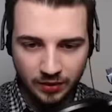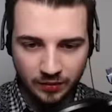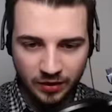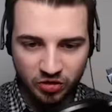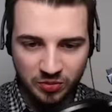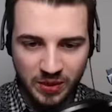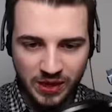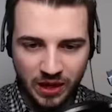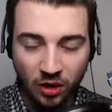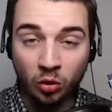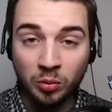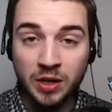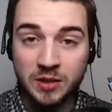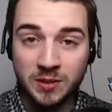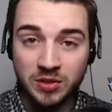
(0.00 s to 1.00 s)
Wir spielen ja auch,
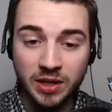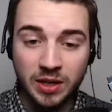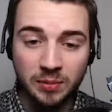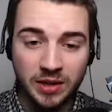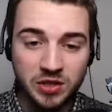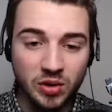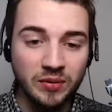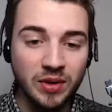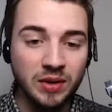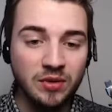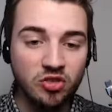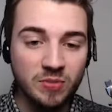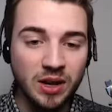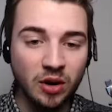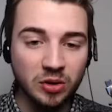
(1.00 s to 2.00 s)
um das mal so nebenbei zu erwähnen, wir
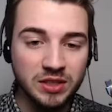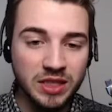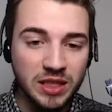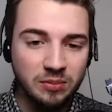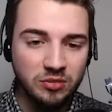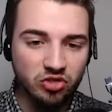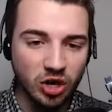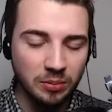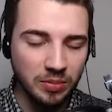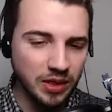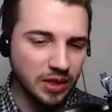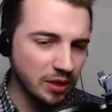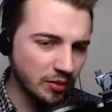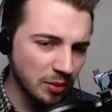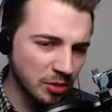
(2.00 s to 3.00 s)
spielen auch Team Jump
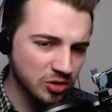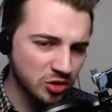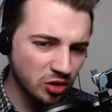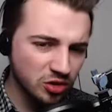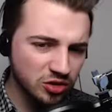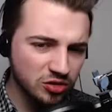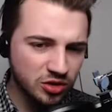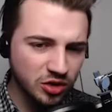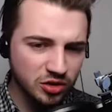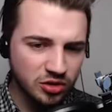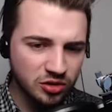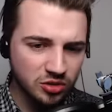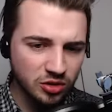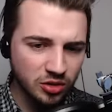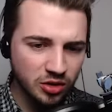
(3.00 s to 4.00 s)
League. Einfach mal um so
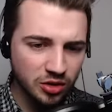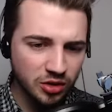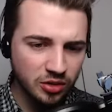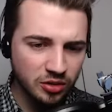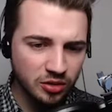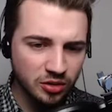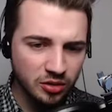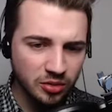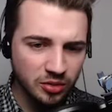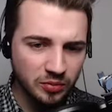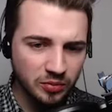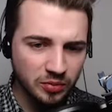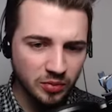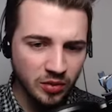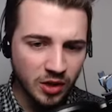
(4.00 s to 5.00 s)
auszutesten, oh, ja. ey,
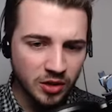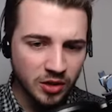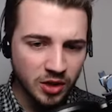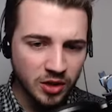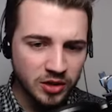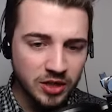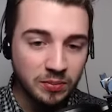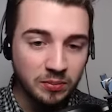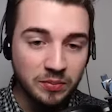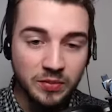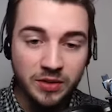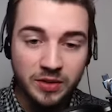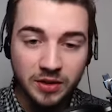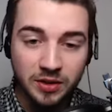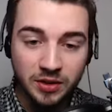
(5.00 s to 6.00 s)
ähm, Wie wir Team, denn so
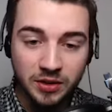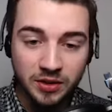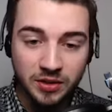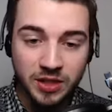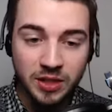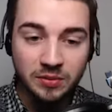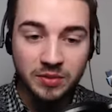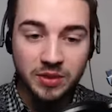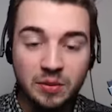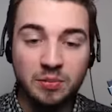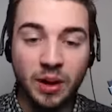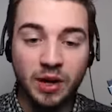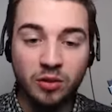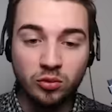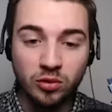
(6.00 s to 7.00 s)
als Team funktionieren. Team
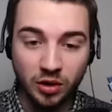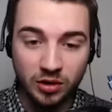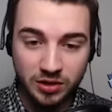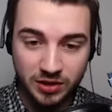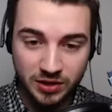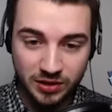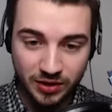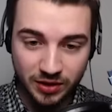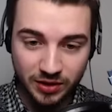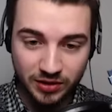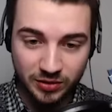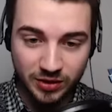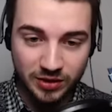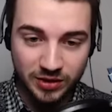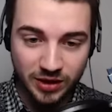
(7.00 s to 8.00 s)
Paludos, ja, so
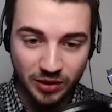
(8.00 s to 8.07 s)
hieß es ja.